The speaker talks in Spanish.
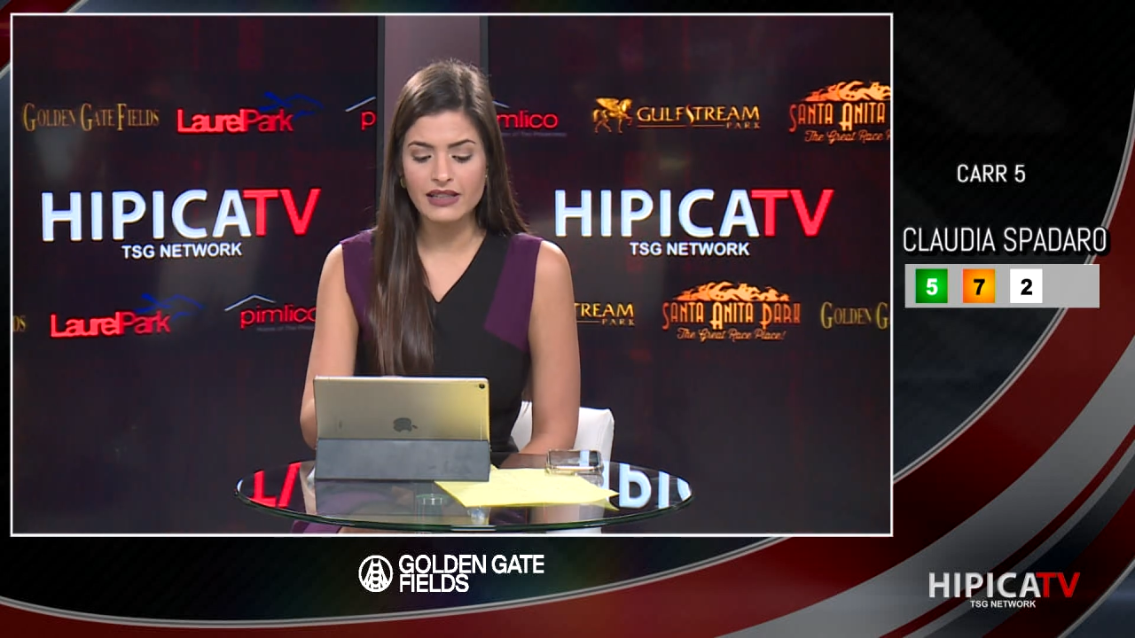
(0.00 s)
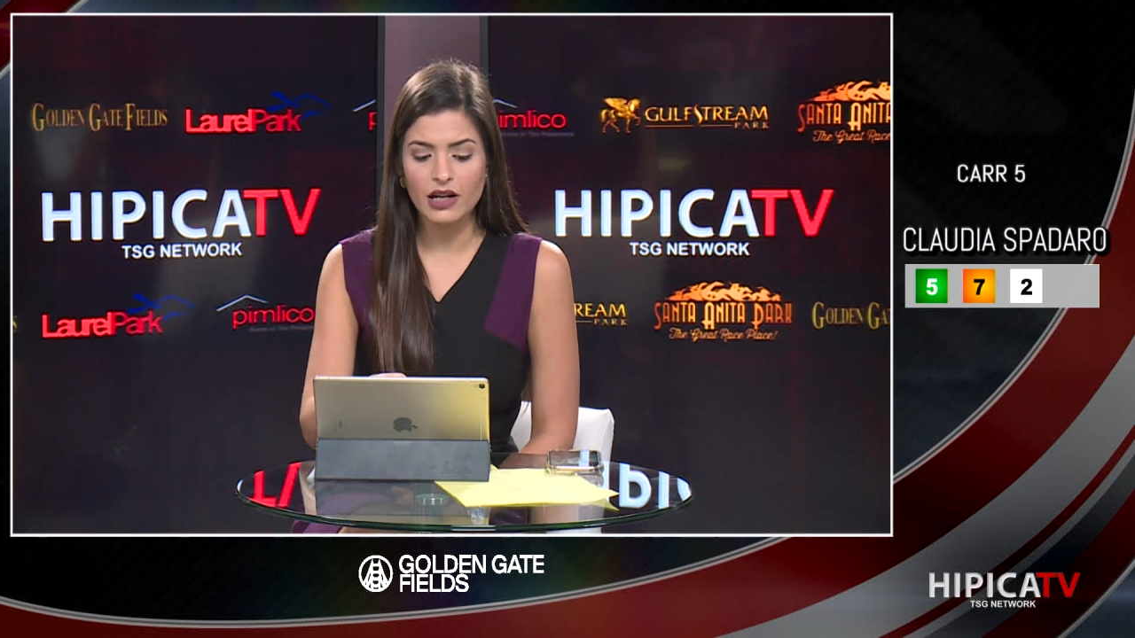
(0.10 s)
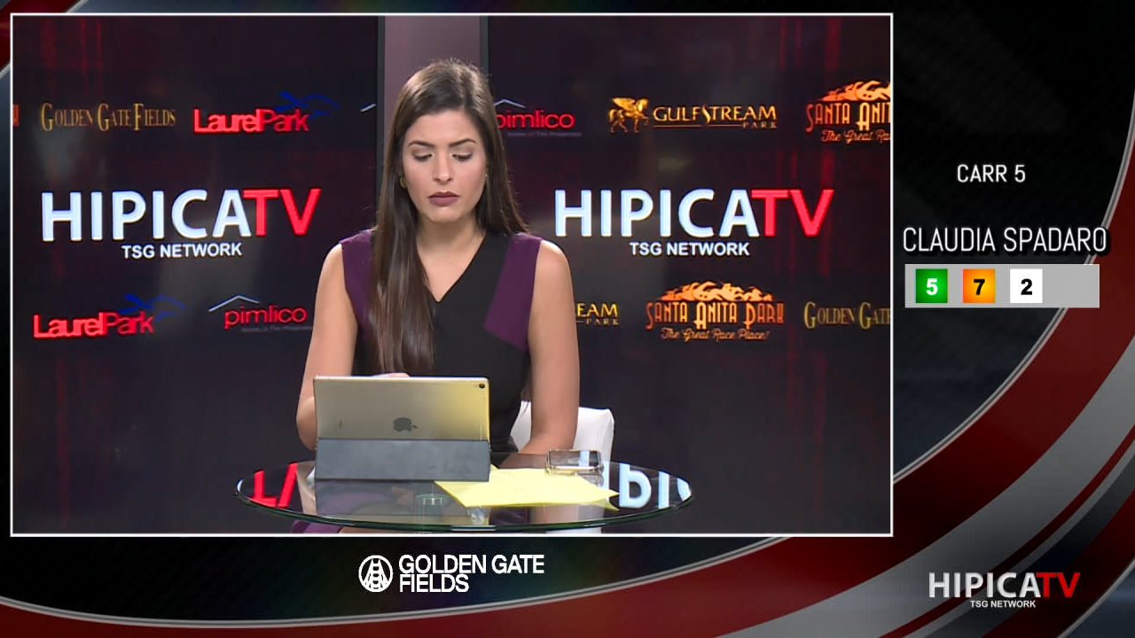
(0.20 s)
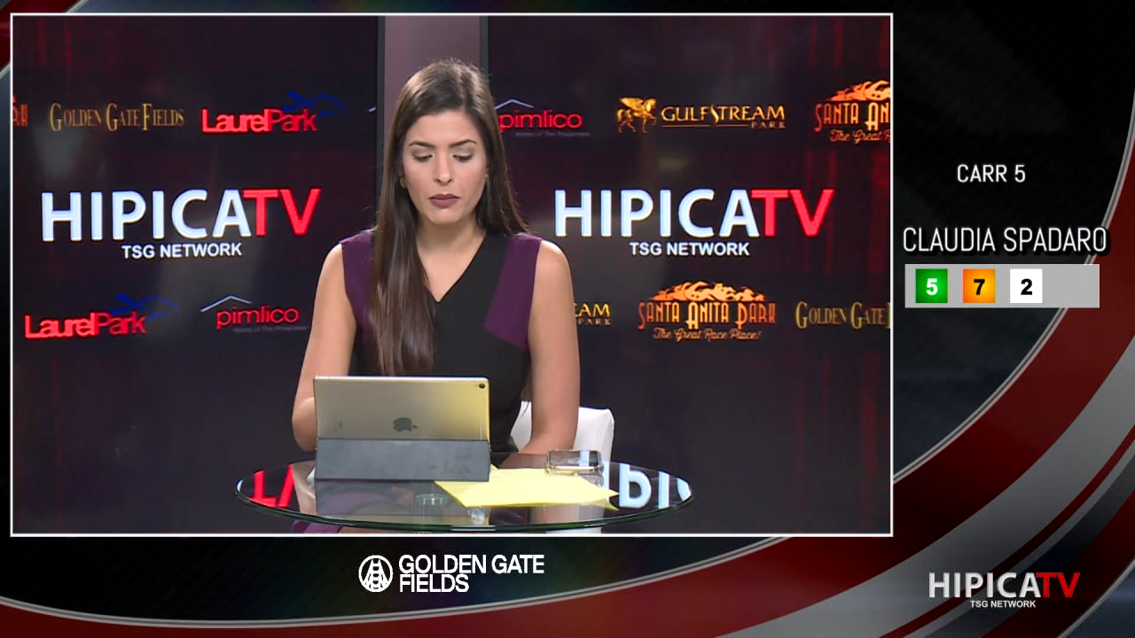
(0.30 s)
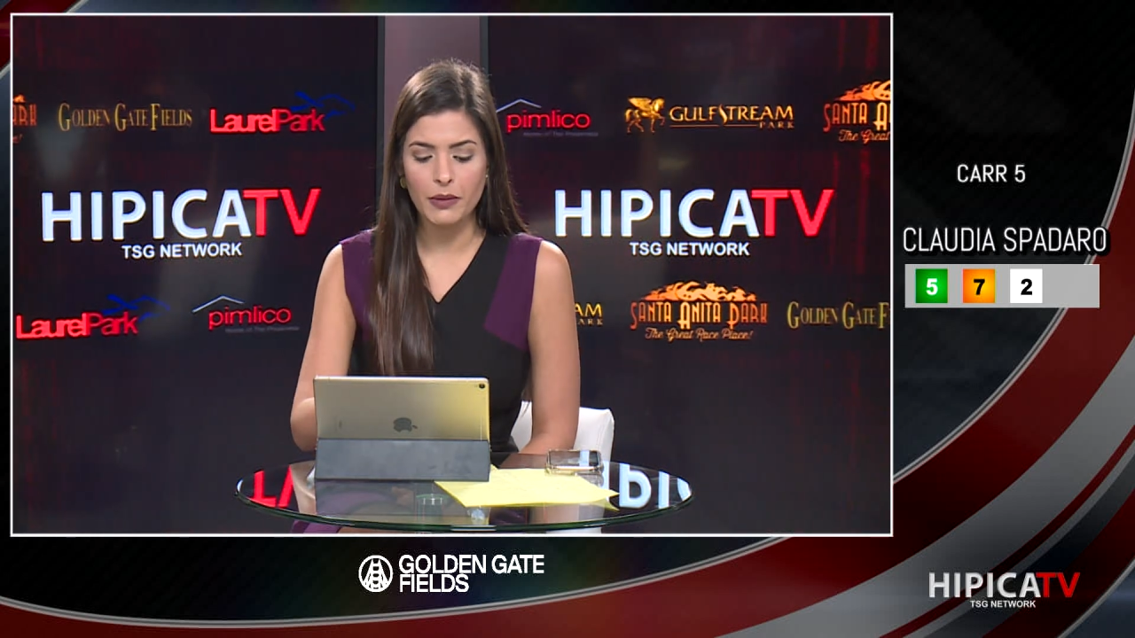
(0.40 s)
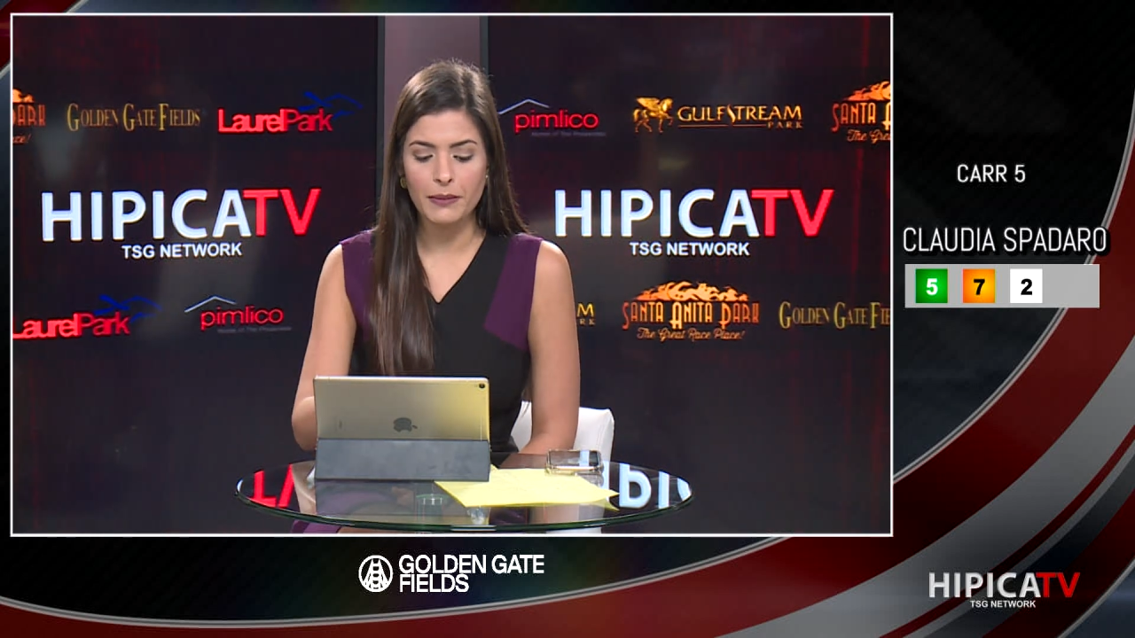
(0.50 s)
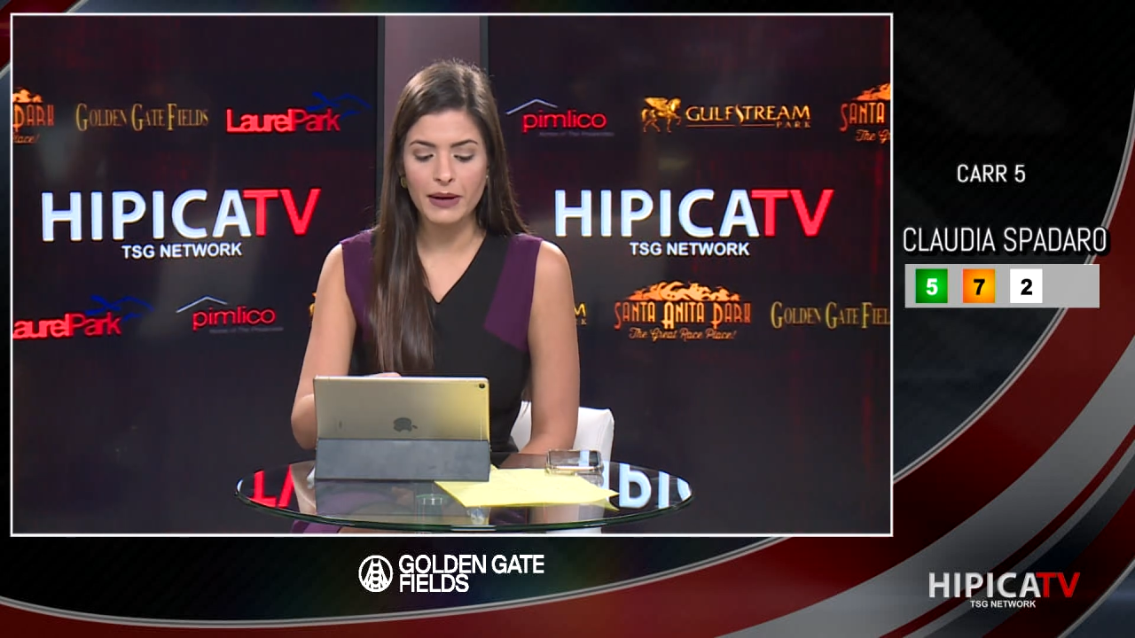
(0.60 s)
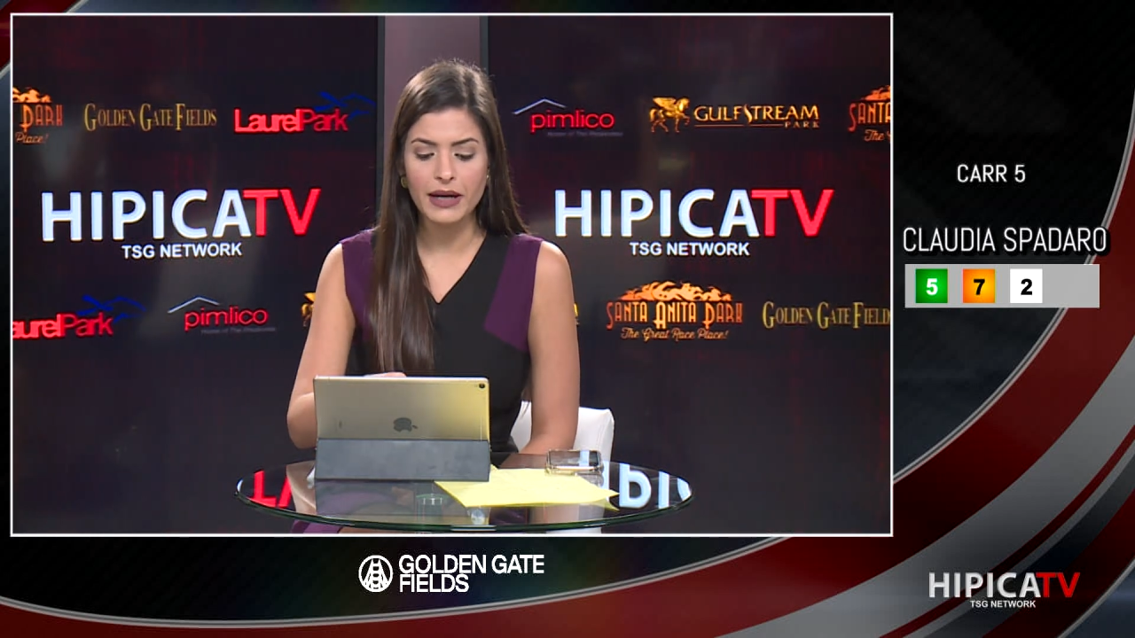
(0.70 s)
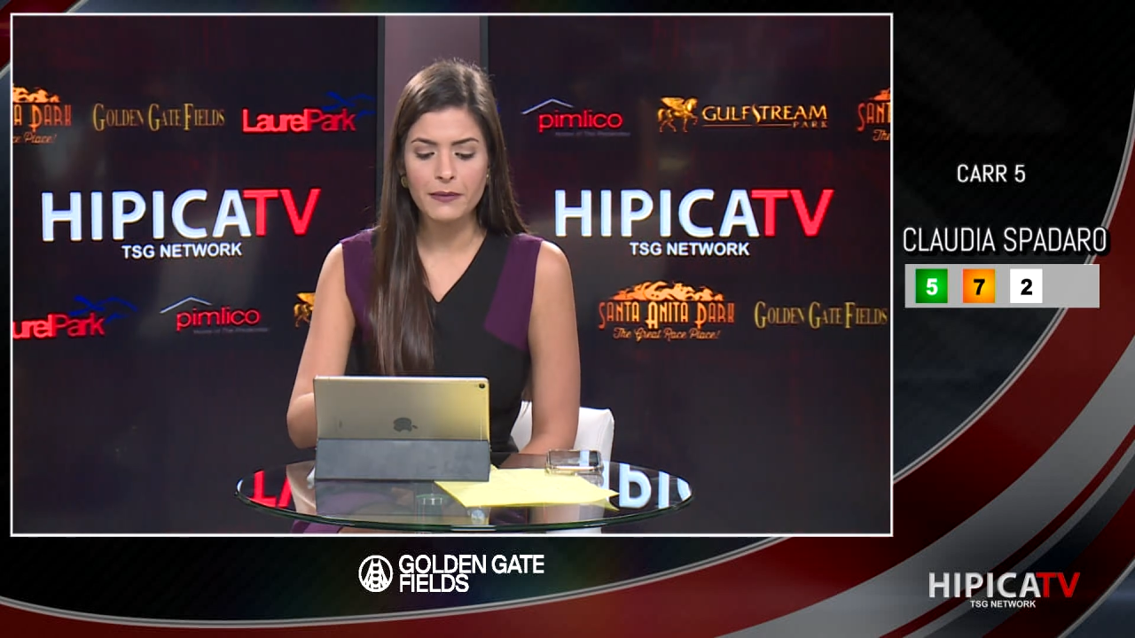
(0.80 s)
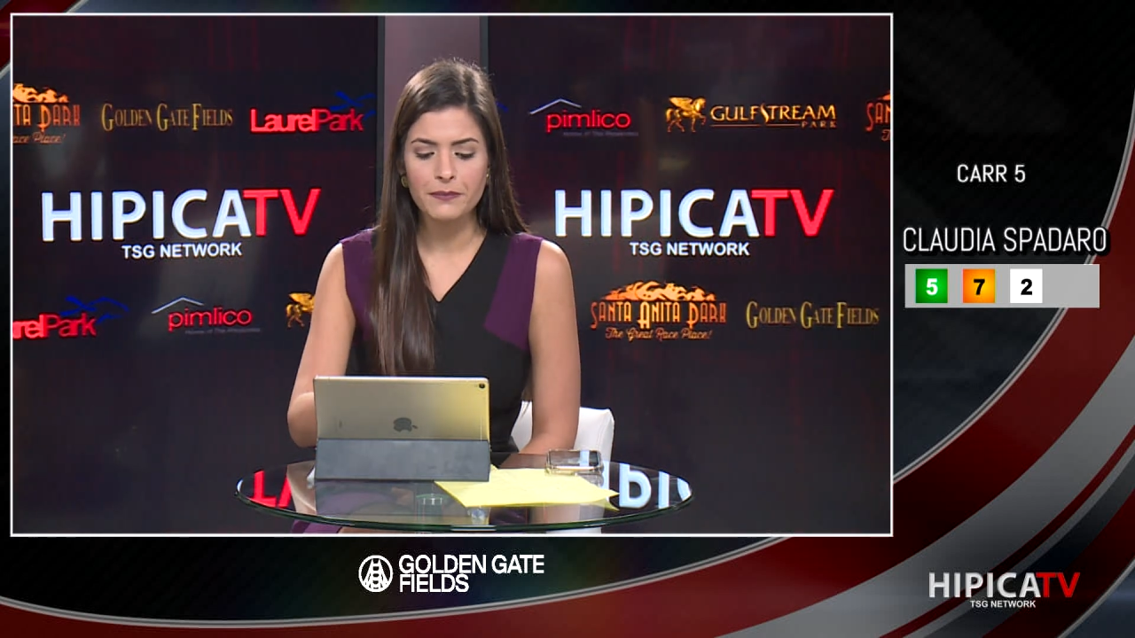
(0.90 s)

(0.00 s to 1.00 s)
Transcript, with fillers: como pueden ver,